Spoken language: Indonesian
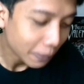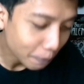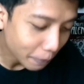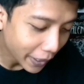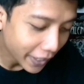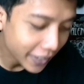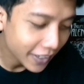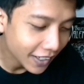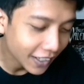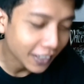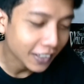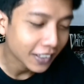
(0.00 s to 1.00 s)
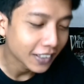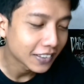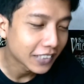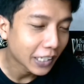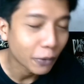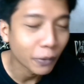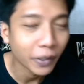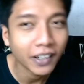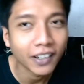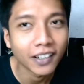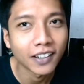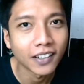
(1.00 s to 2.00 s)
player
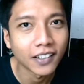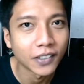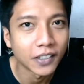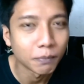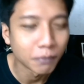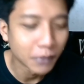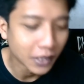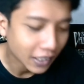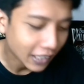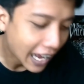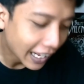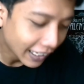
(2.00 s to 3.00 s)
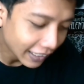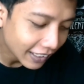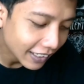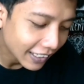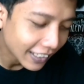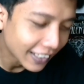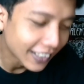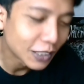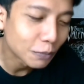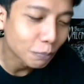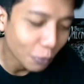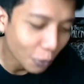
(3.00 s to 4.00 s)
cewek berkarir di
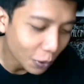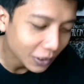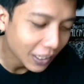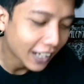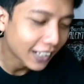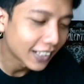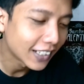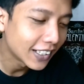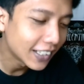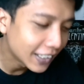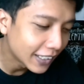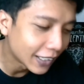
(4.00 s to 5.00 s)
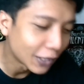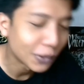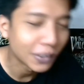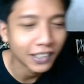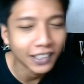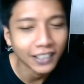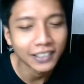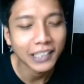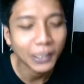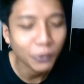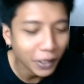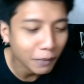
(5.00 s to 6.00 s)
e-sport hari gini lu ngelihat
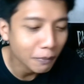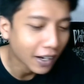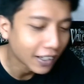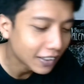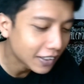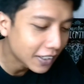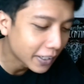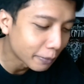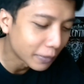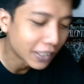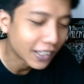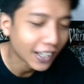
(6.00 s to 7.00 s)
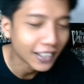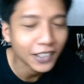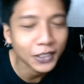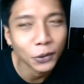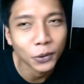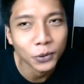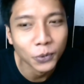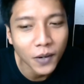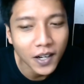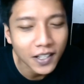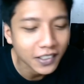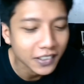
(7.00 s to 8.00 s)
cewek main game dikata
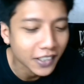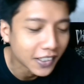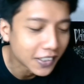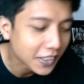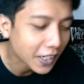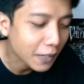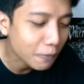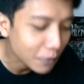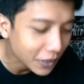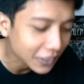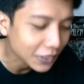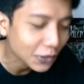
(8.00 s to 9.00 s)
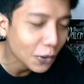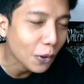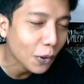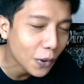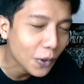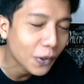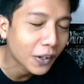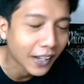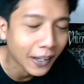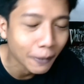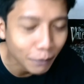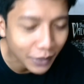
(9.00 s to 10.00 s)
sosokan jadi gamers tolong
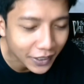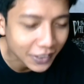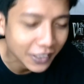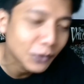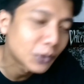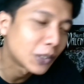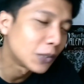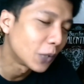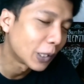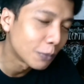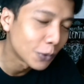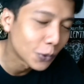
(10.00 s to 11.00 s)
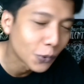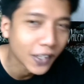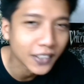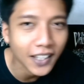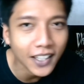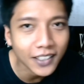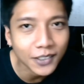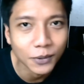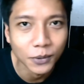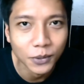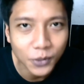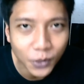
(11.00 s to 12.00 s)
lah please ini udah
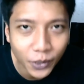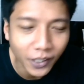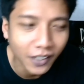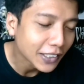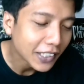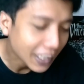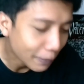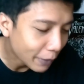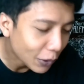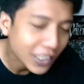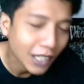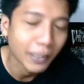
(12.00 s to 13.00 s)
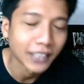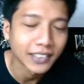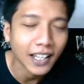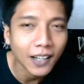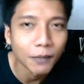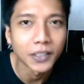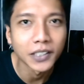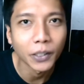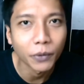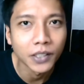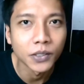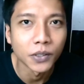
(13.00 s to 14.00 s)
2021 cuy namanya lu nyari masalah sama
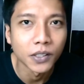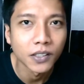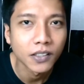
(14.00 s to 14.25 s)
cewek cuy